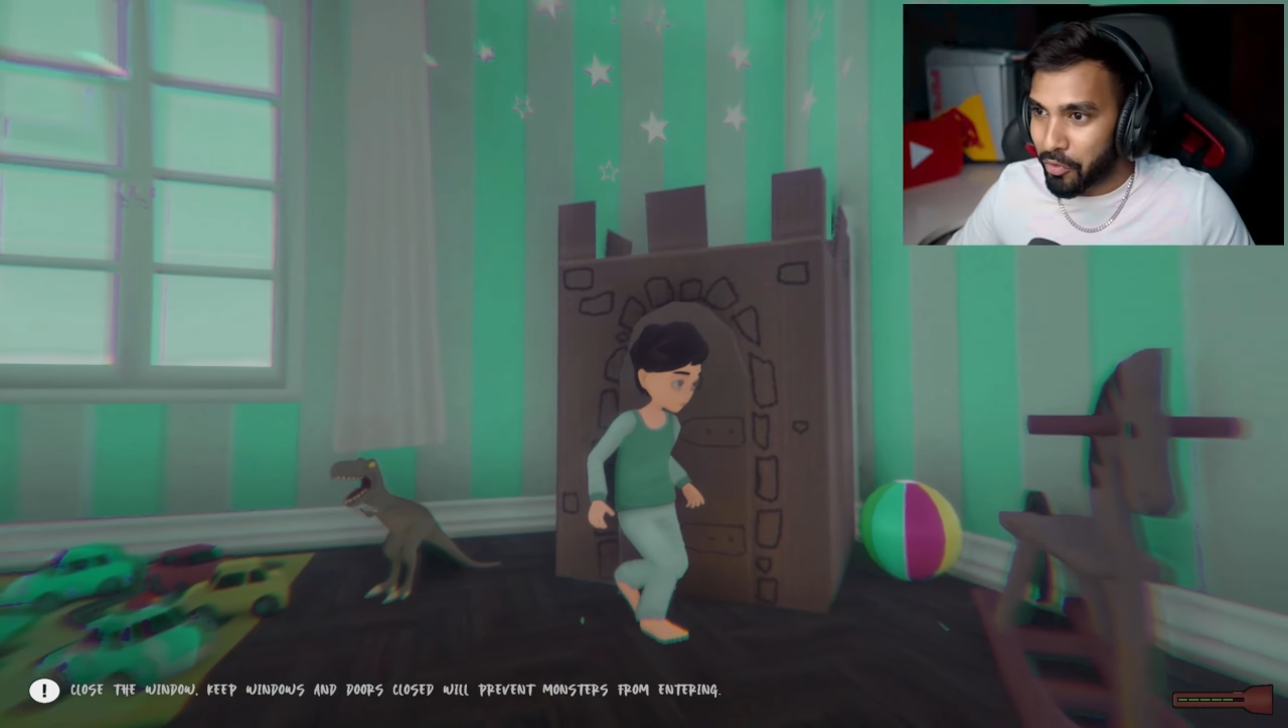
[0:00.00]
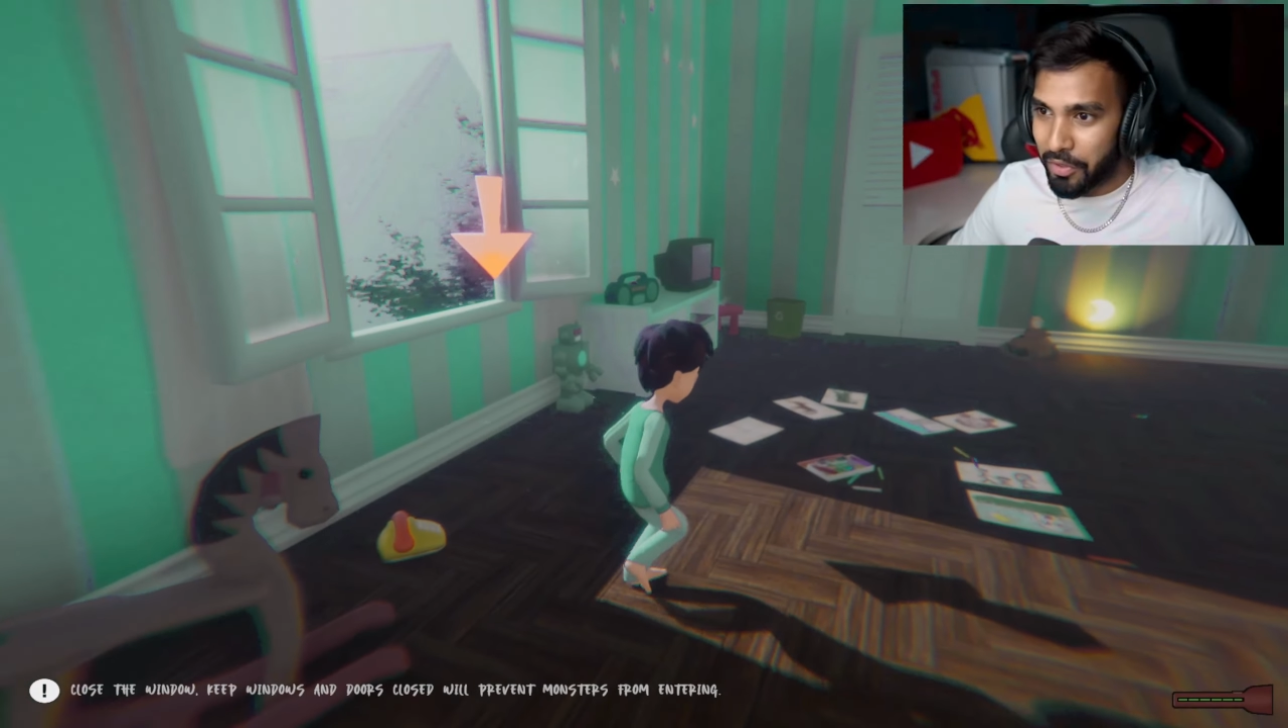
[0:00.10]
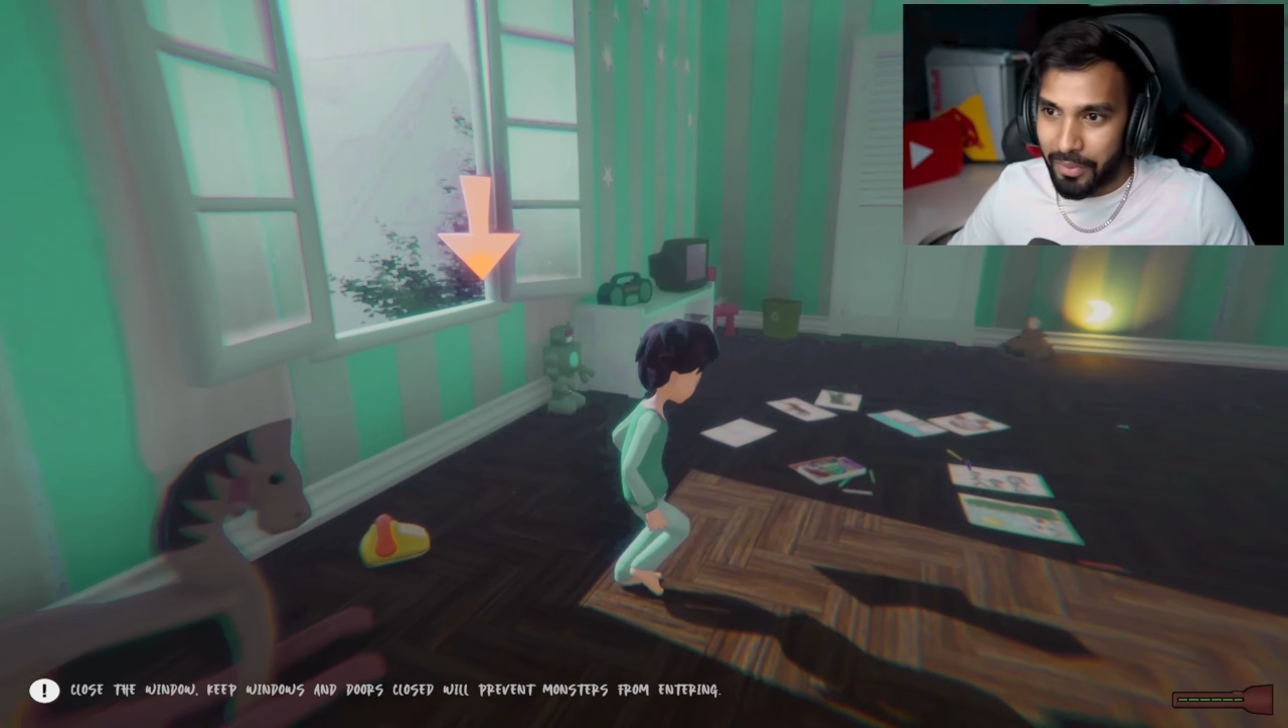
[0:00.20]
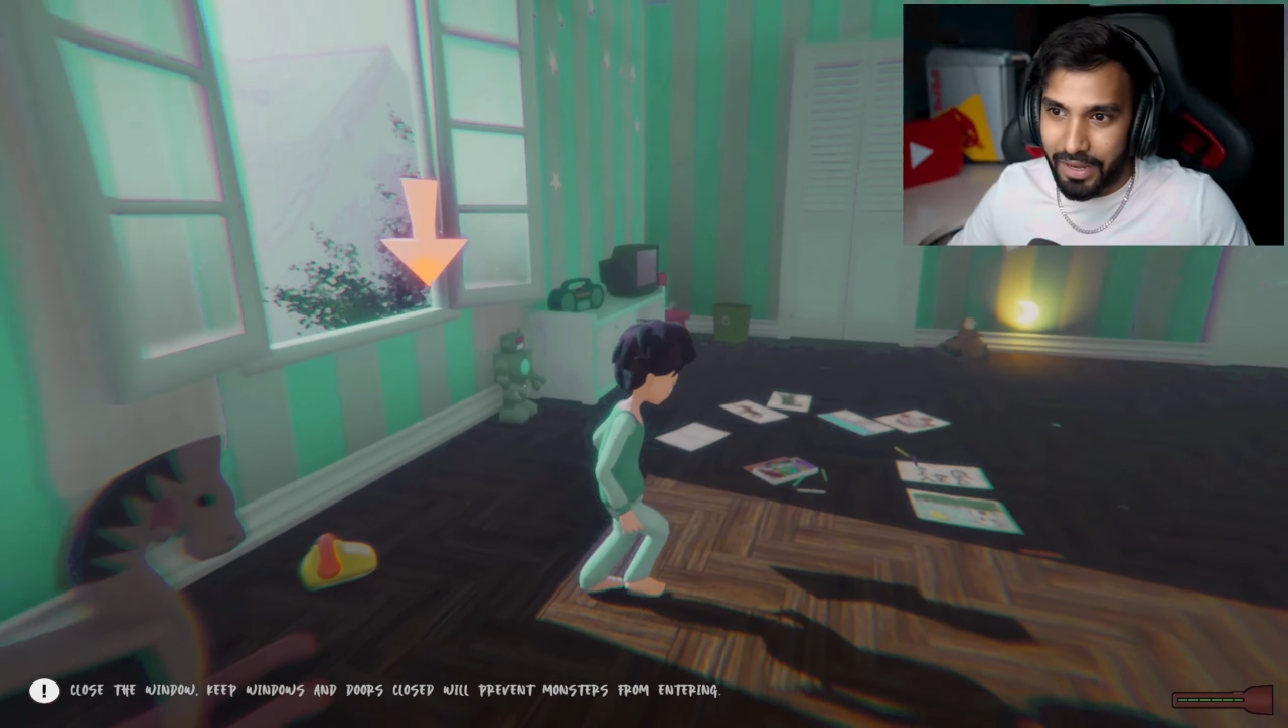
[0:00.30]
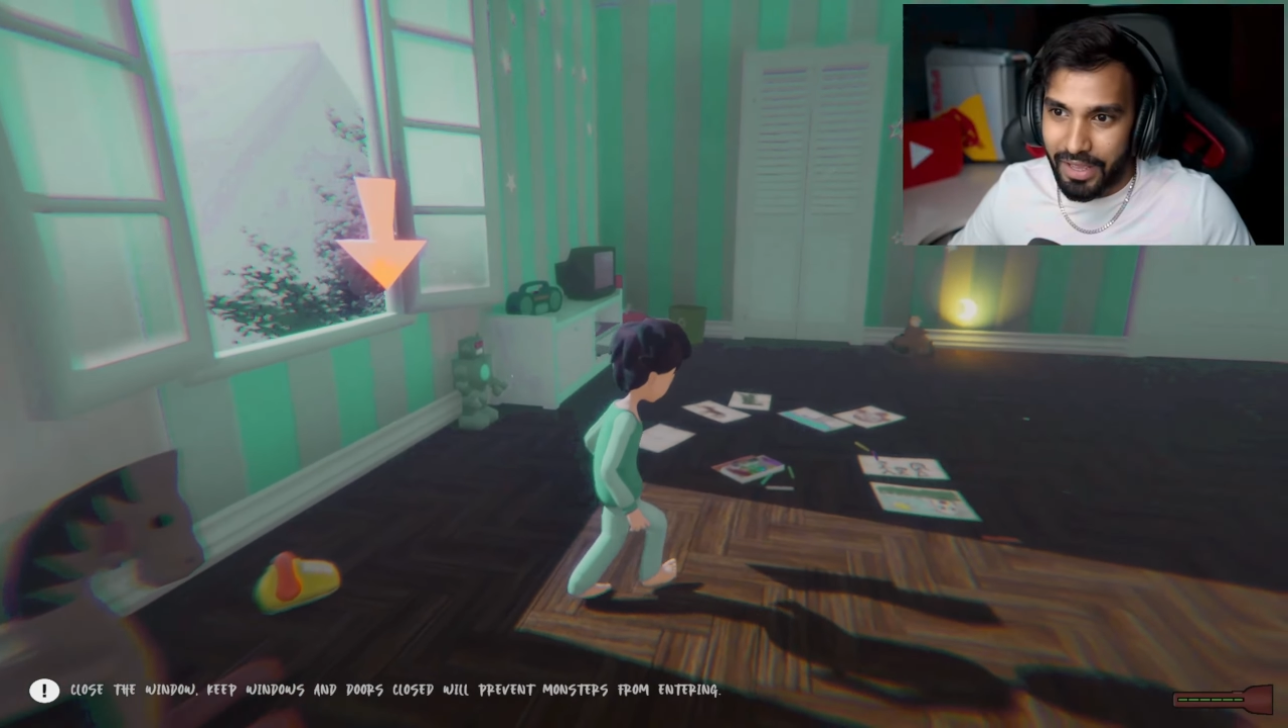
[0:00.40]

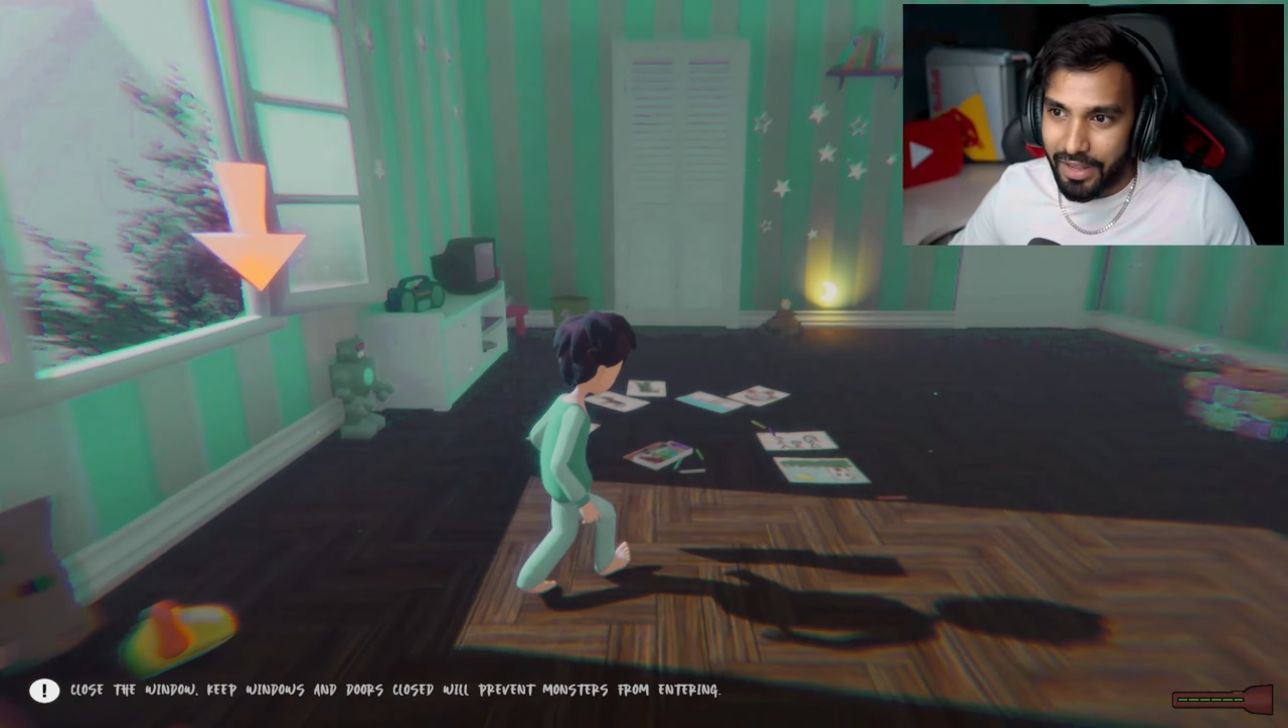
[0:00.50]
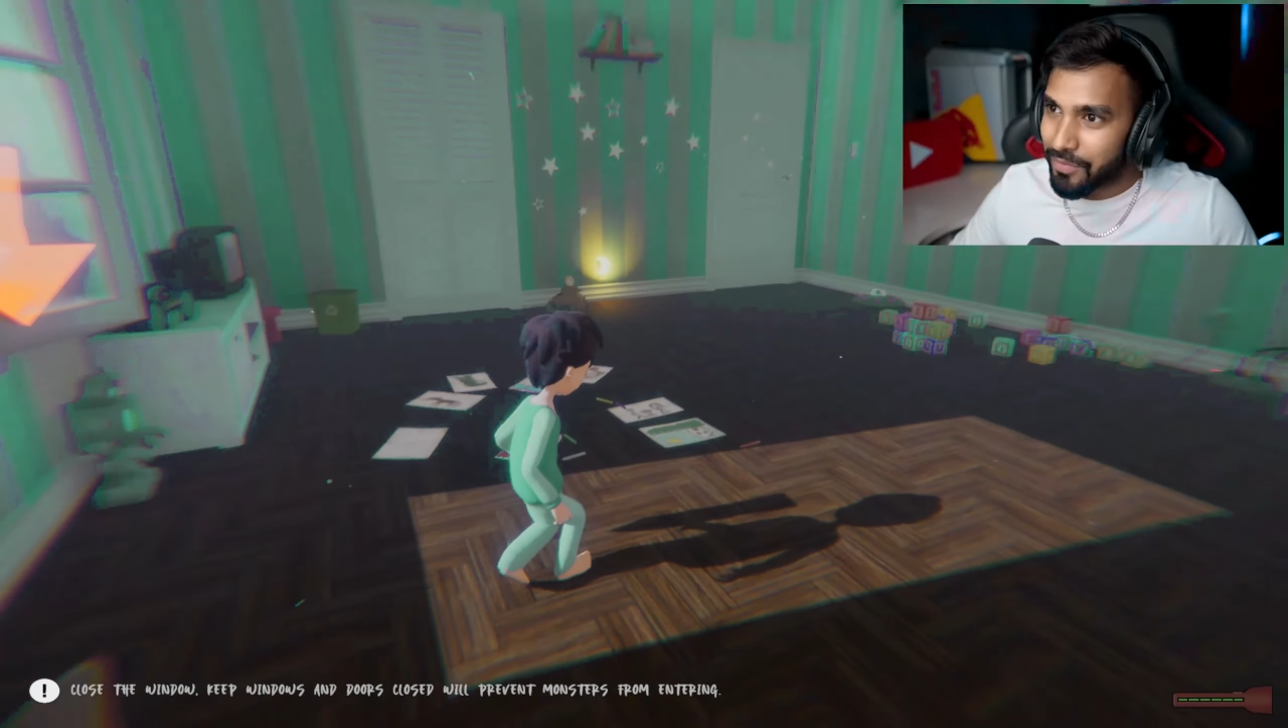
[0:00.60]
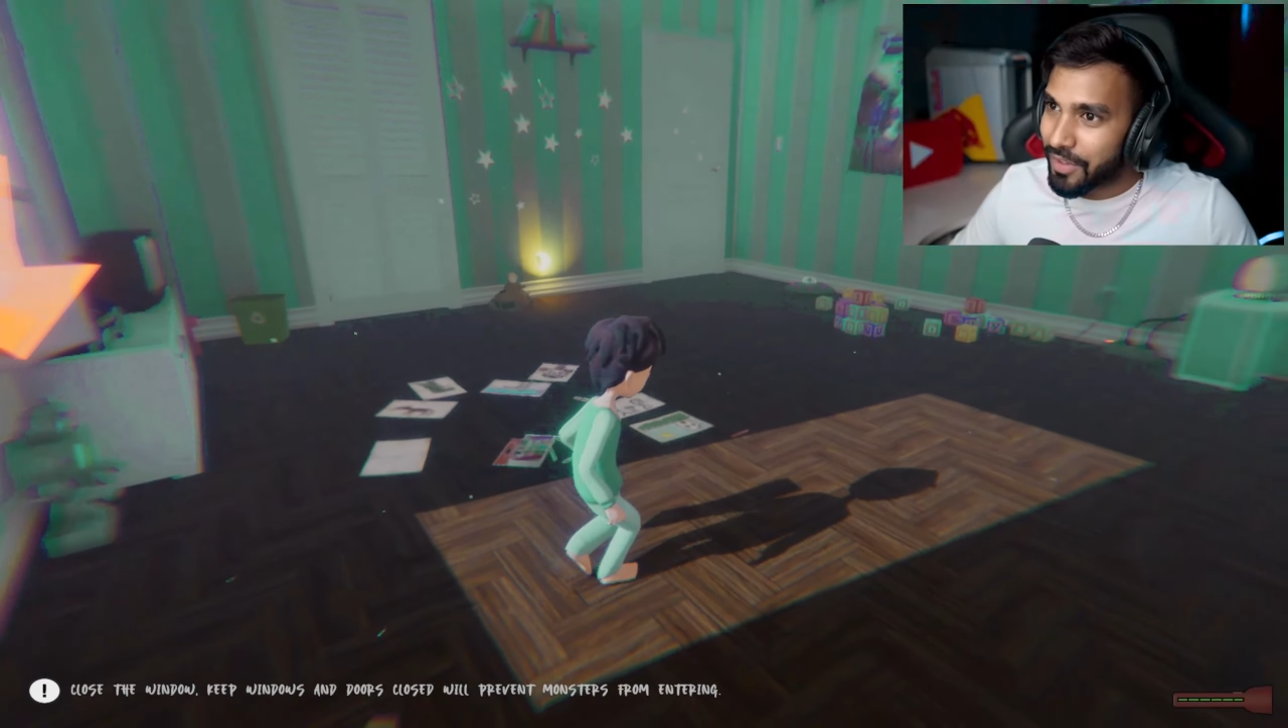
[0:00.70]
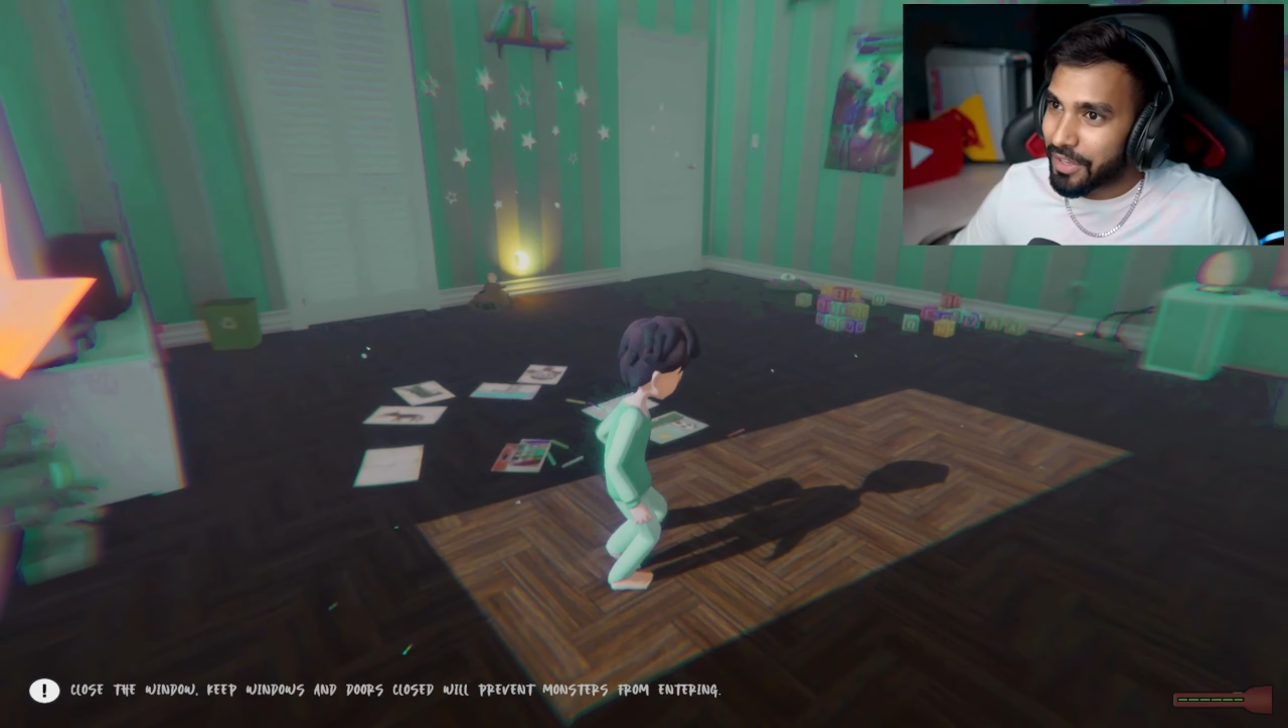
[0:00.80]
नहीं मिला यार